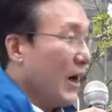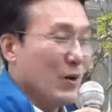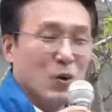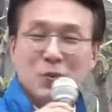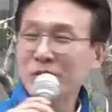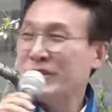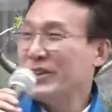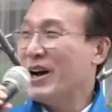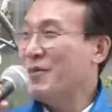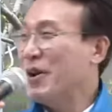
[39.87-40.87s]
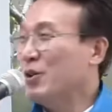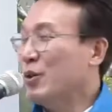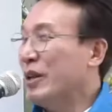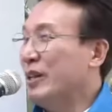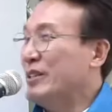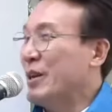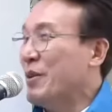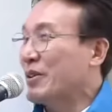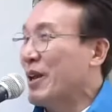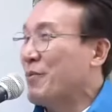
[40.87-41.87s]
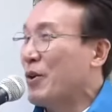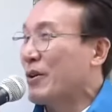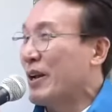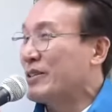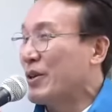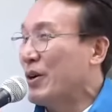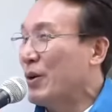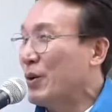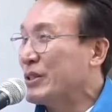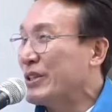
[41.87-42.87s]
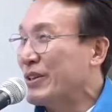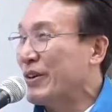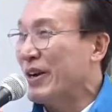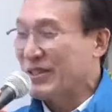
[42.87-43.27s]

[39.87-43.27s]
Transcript: 한 5분 지나면 우리 이재명 대표께서 오실 것